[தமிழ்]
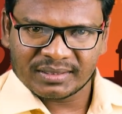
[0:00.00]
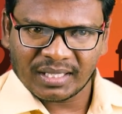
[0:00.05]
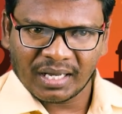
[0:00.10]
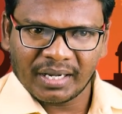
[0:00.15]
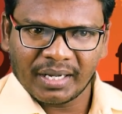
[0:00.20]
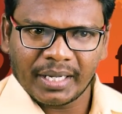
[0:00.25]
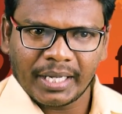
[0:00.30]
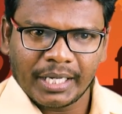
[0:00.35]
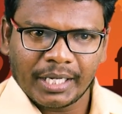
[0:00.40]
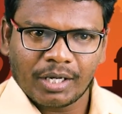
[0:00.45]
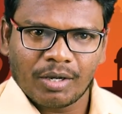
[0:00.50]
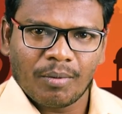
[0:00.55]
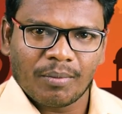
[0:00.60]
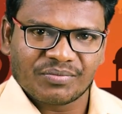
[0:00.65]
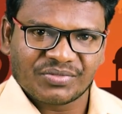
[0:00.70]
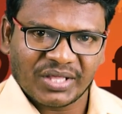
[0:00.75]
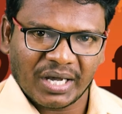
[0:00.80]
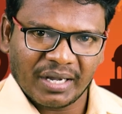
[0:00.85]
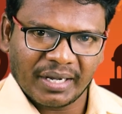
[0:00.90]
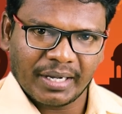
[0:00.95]
தங்கைக்கு
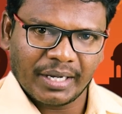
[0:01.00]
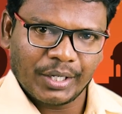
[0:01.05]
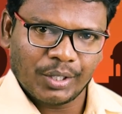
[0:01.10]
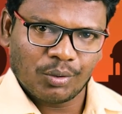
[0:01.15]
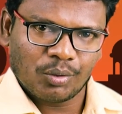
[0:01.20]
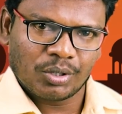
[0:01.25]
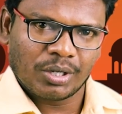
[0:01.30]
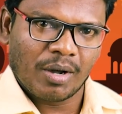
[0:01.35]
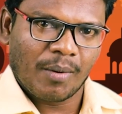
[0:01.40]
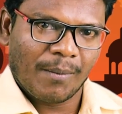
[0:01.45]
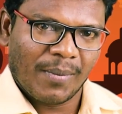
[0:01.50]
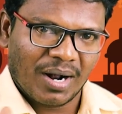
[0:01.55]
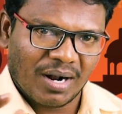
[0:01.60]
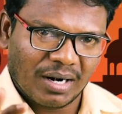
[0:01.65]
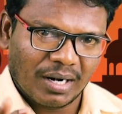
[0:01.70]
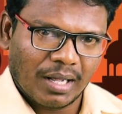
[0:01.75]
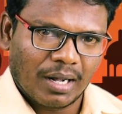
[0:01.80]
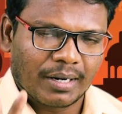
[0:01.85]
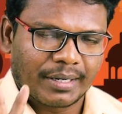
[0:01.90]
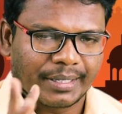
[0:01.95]
தங்கையோட
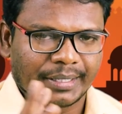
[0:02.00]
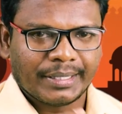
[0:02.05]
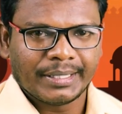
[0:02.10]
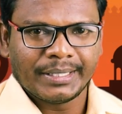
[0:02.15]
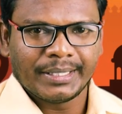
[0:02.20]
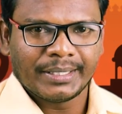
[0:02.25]
மகளான